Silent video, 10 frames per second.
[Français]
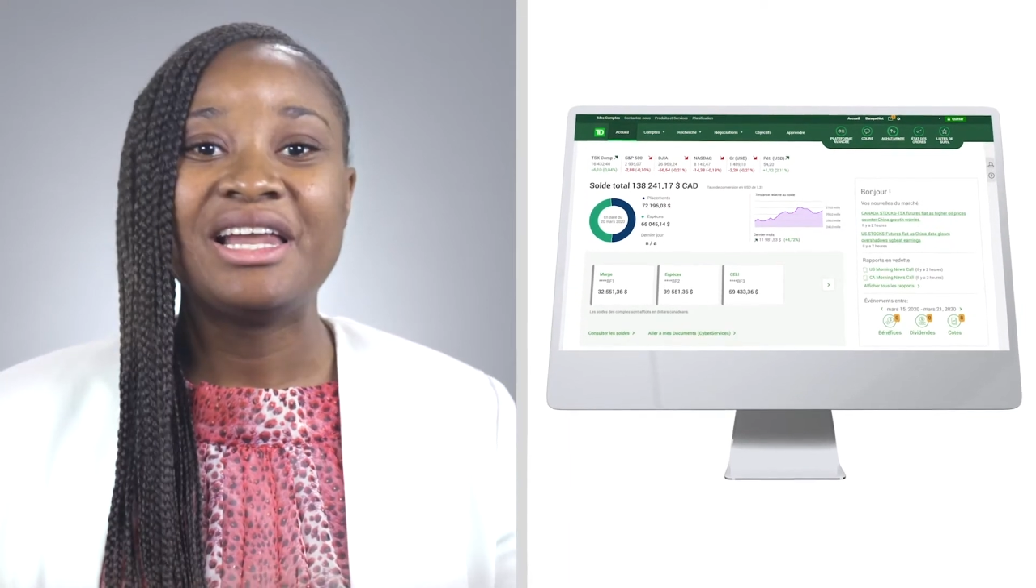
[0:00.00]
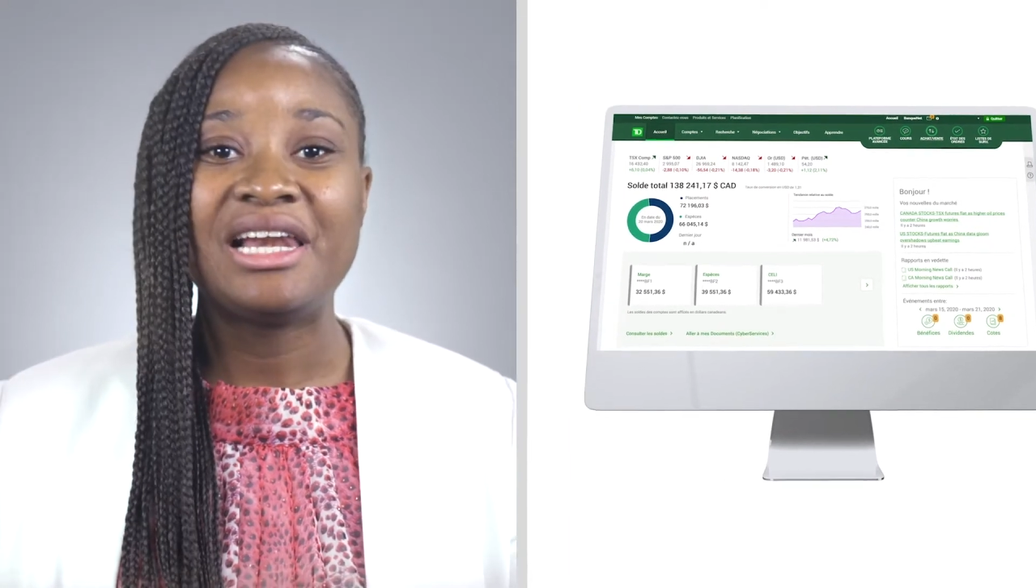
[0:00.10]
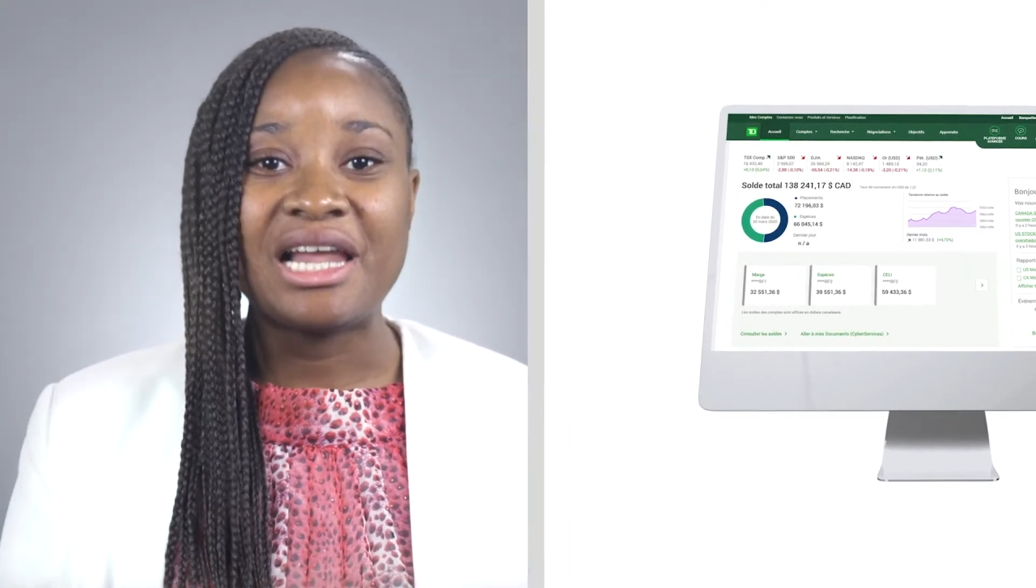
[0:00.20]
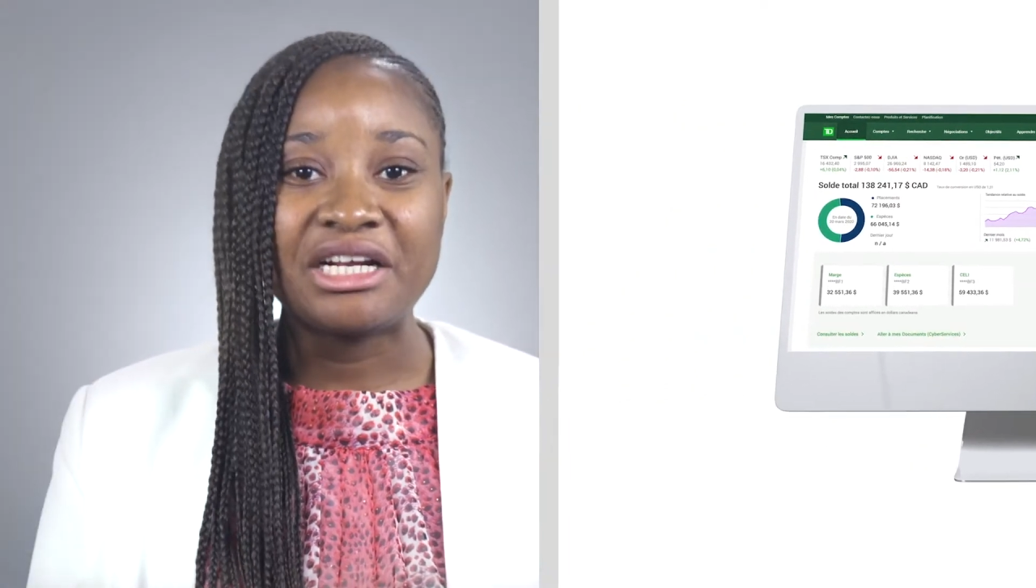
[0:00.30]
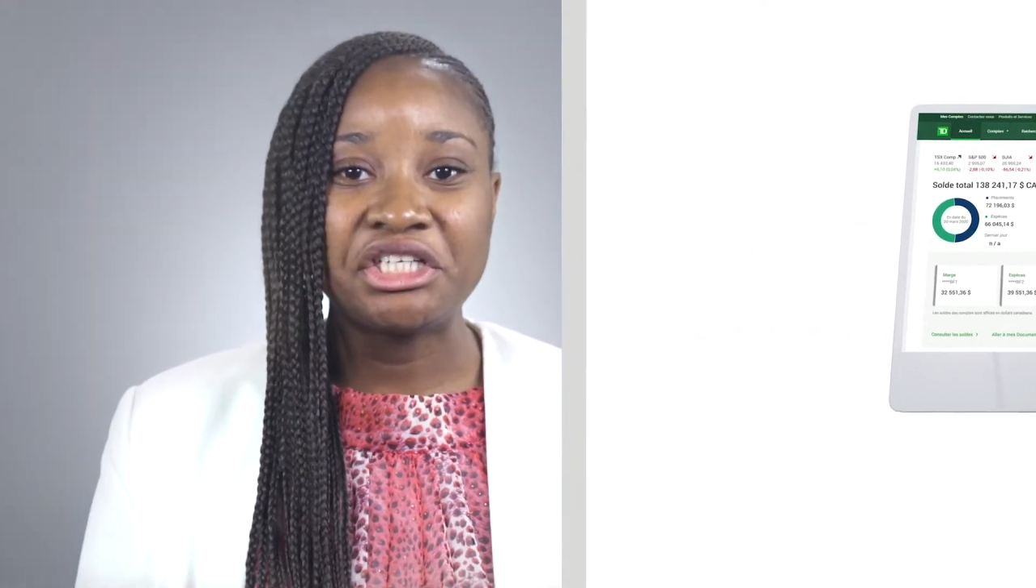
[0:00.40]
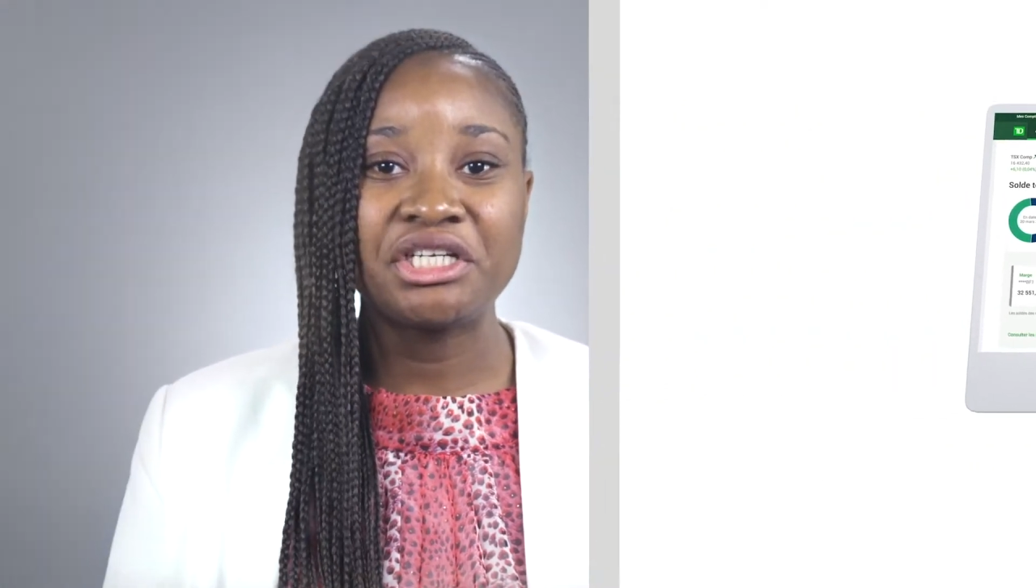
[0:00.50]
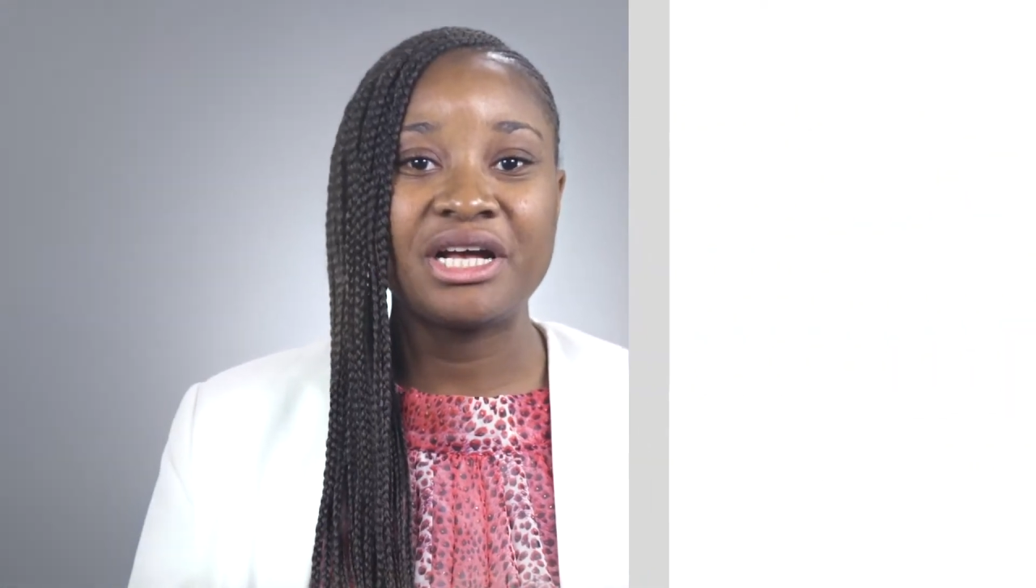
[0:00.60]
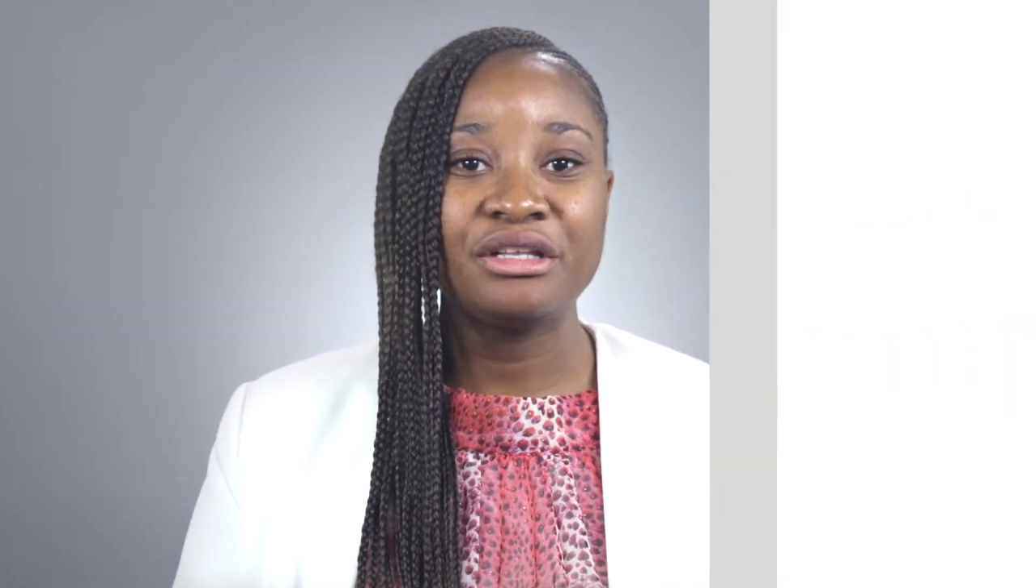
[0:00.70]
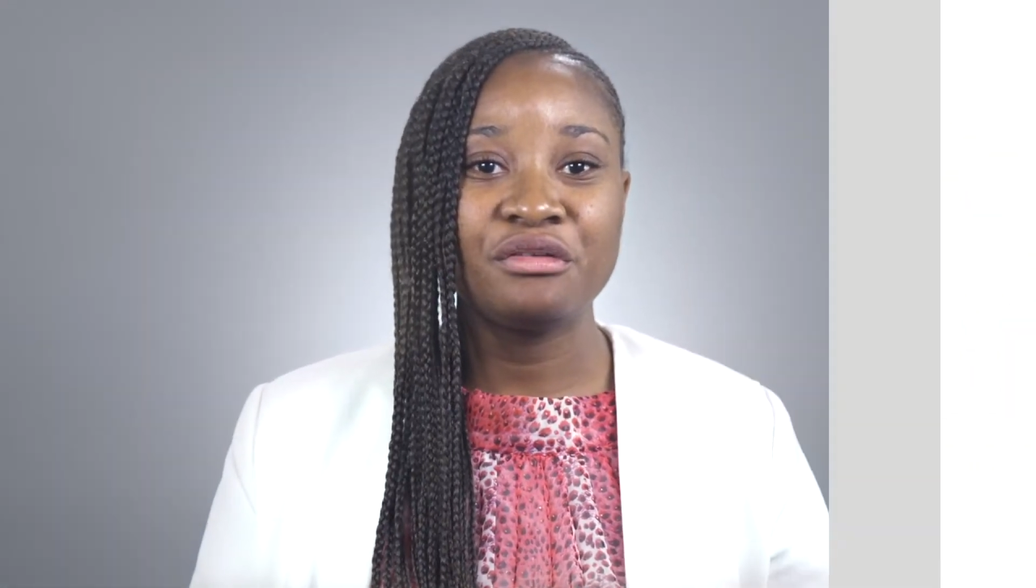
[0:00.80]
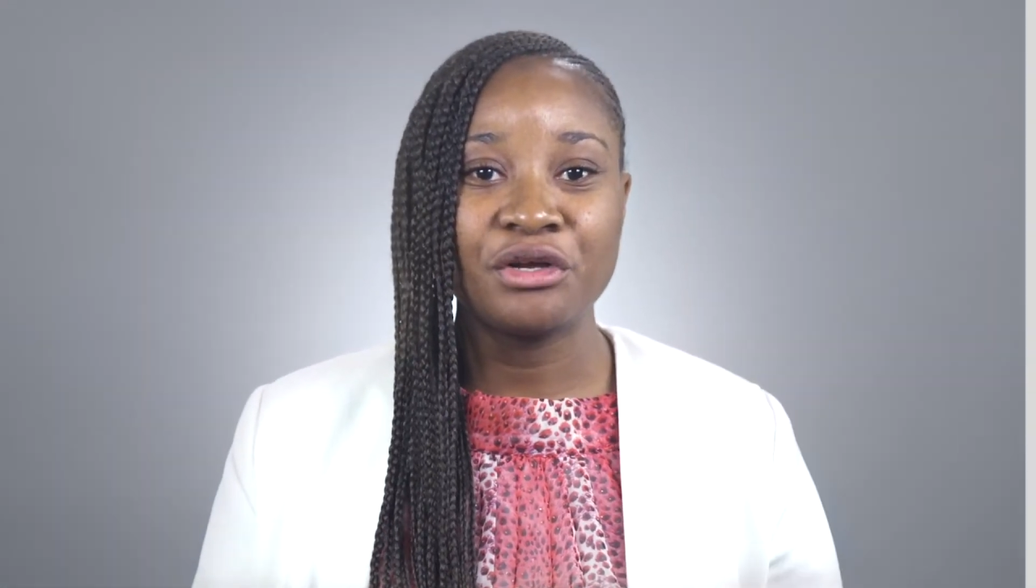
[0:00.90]

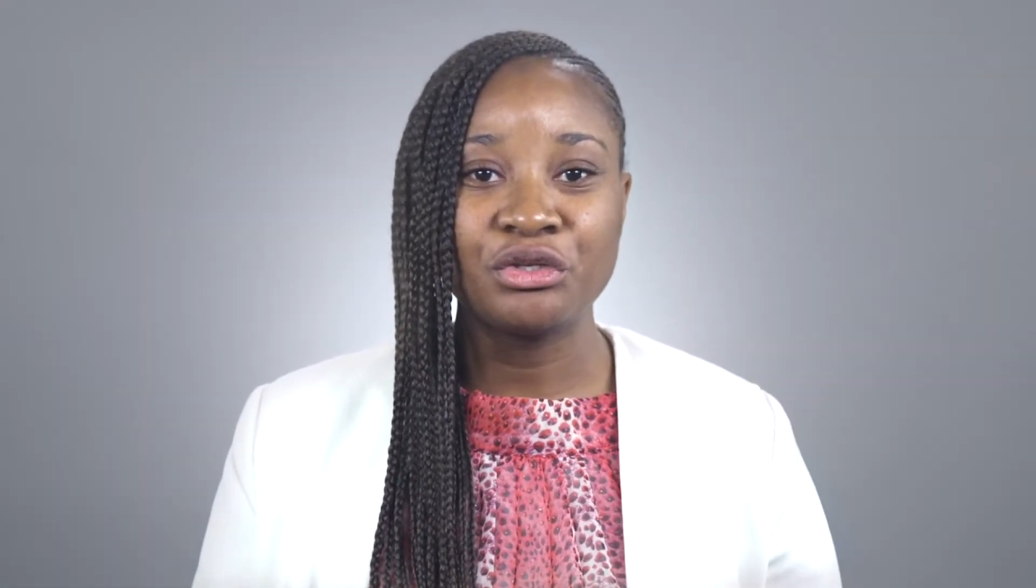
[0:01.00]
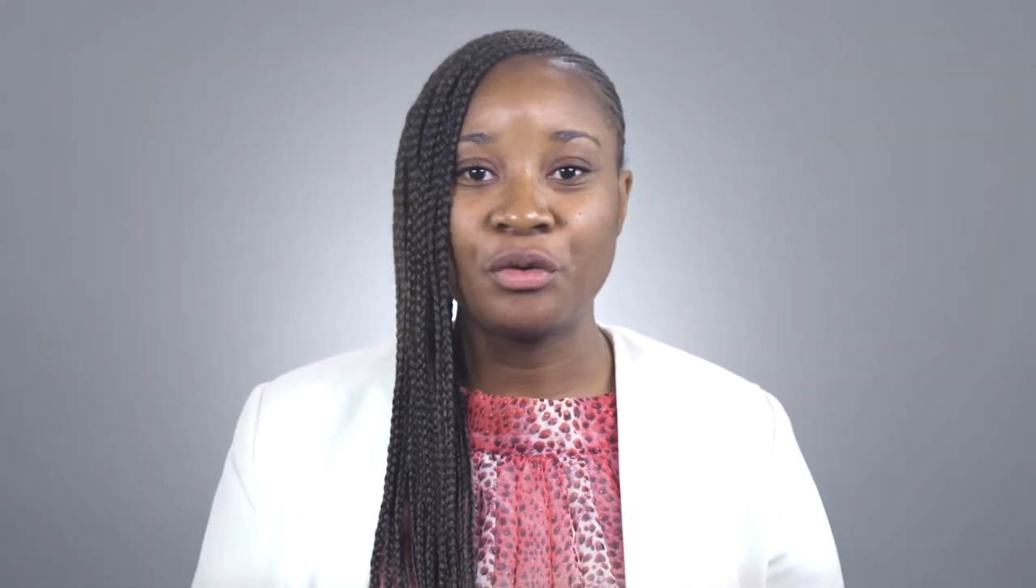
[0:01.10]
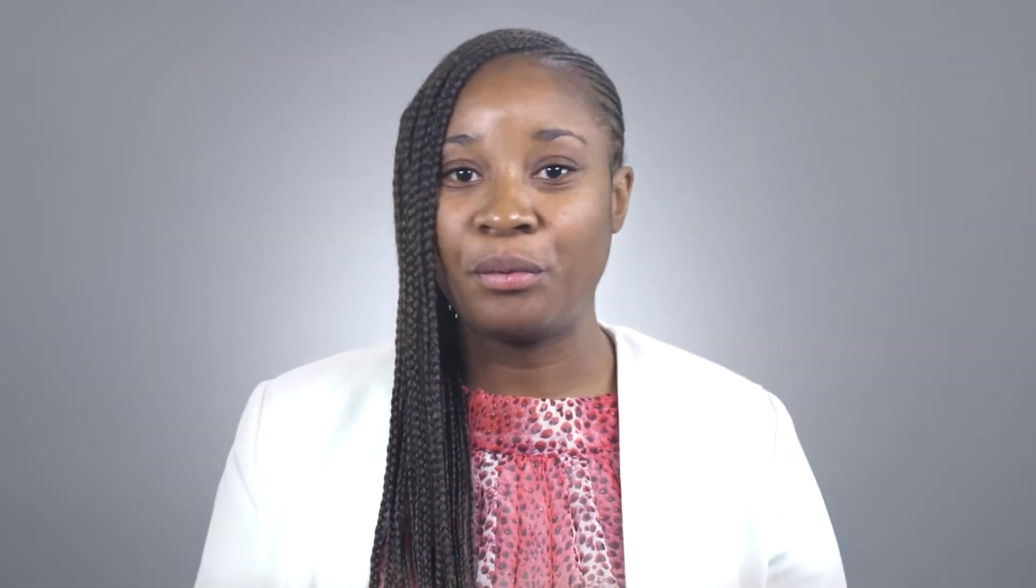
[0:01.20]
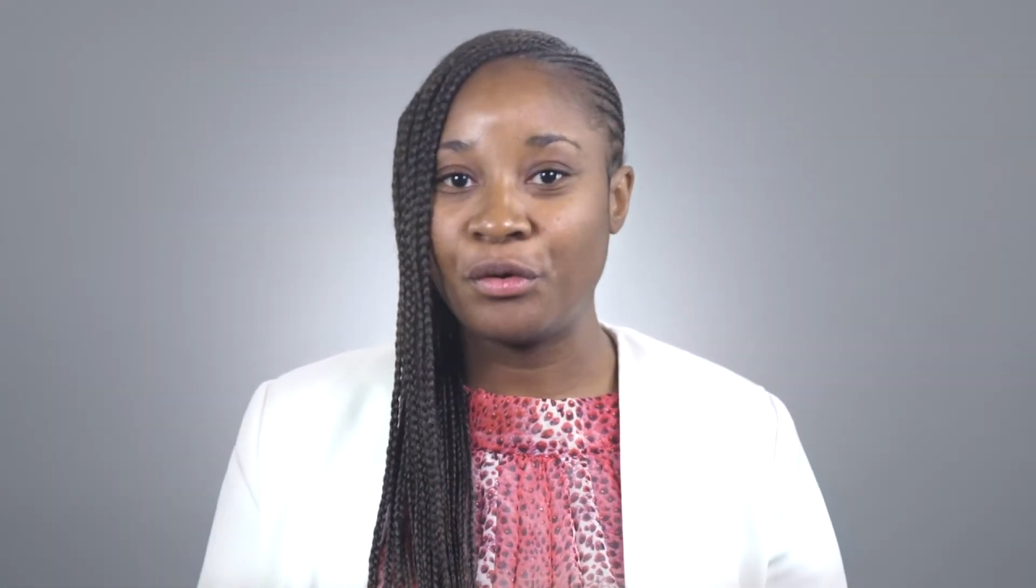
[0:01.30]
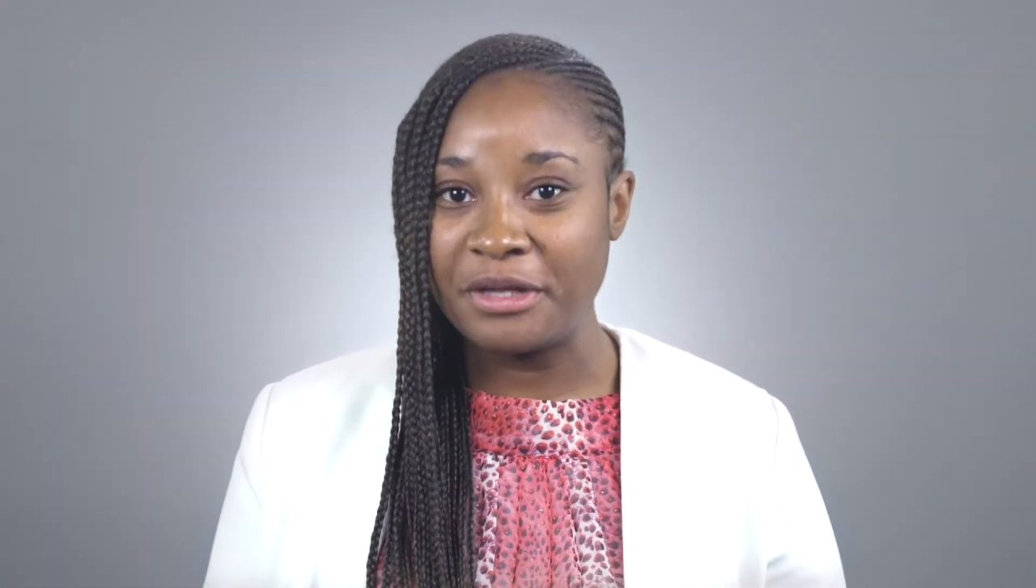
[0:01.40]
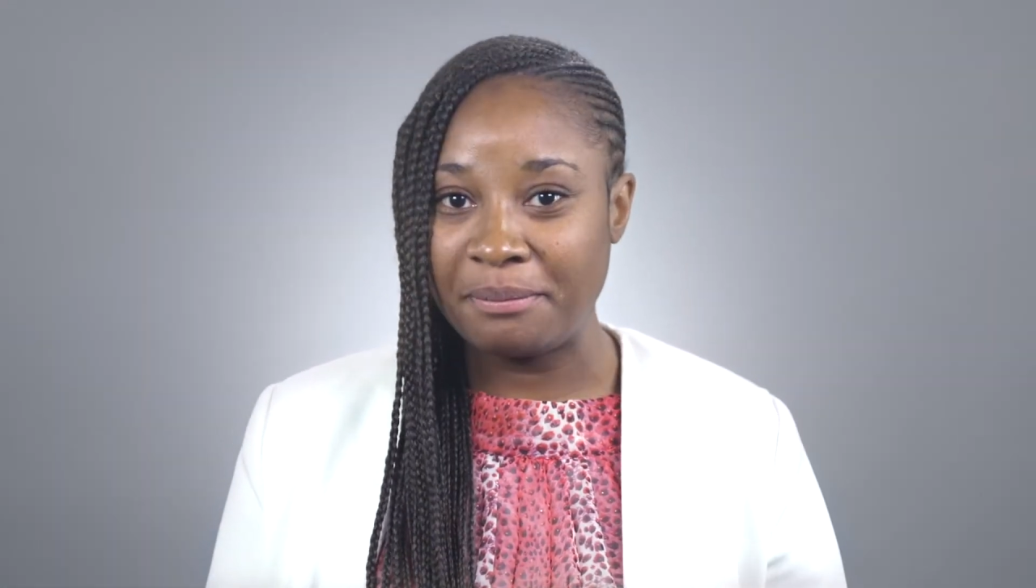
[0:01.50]
l'achat de votre premier